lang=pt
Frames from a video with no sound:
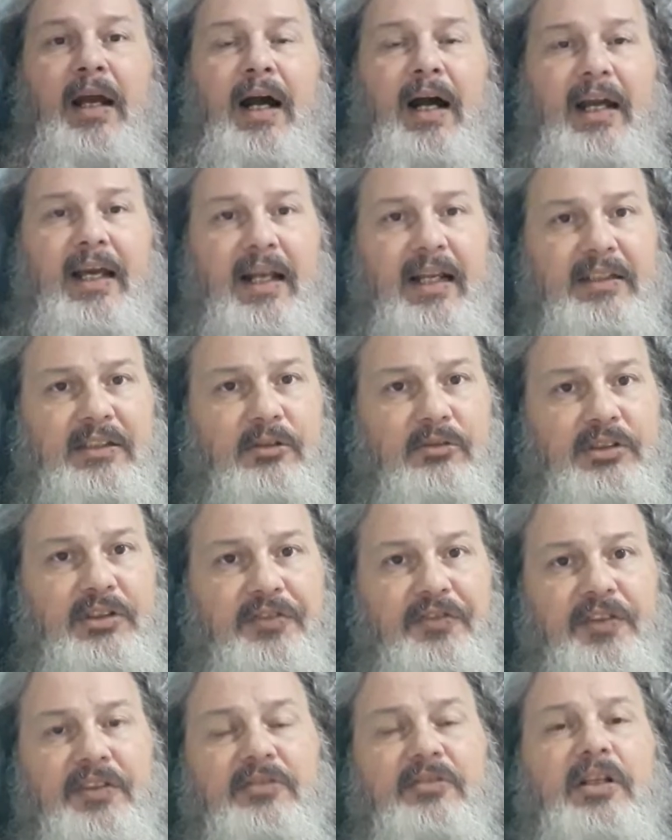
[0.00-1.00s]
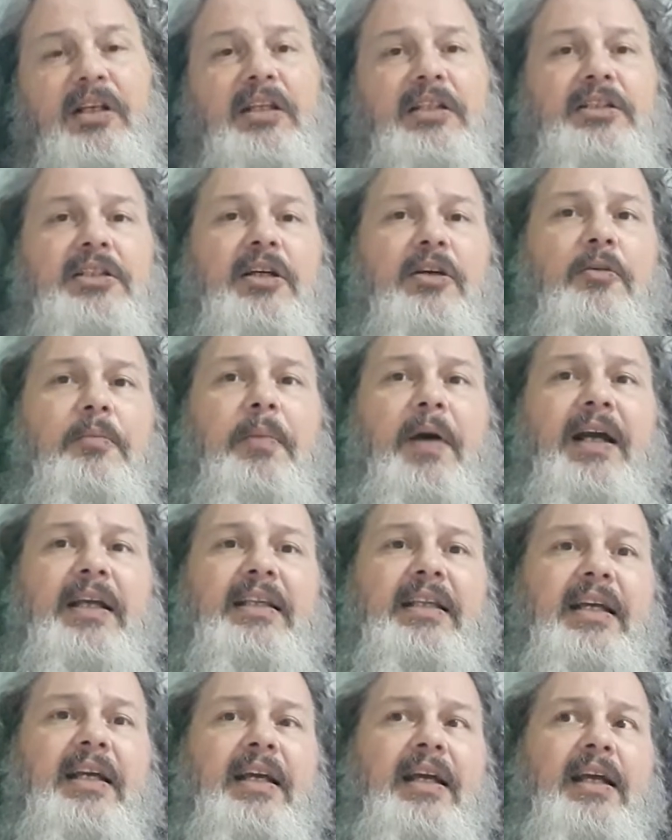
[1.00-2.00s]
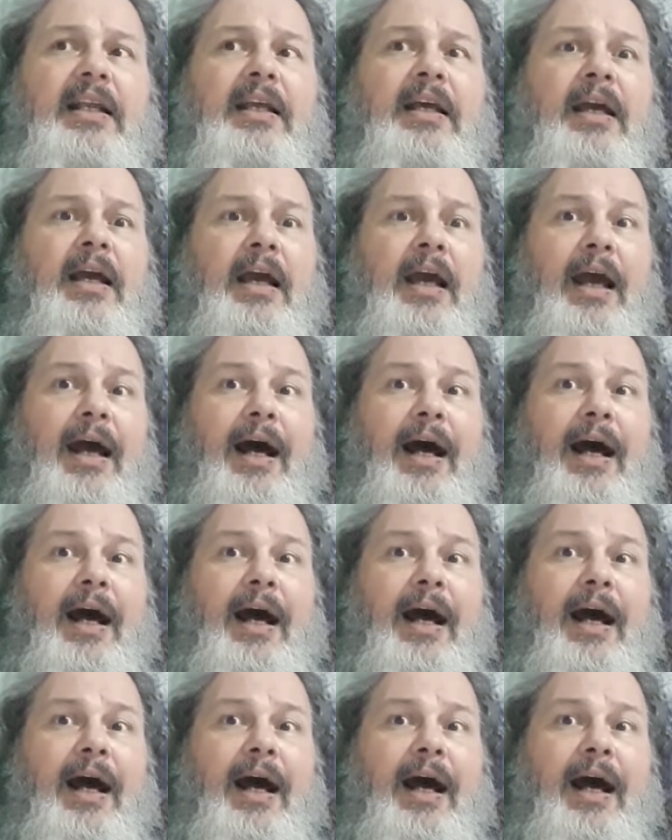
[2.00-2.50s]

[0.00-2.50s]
a relação difícil que ele tinha com o pai dele,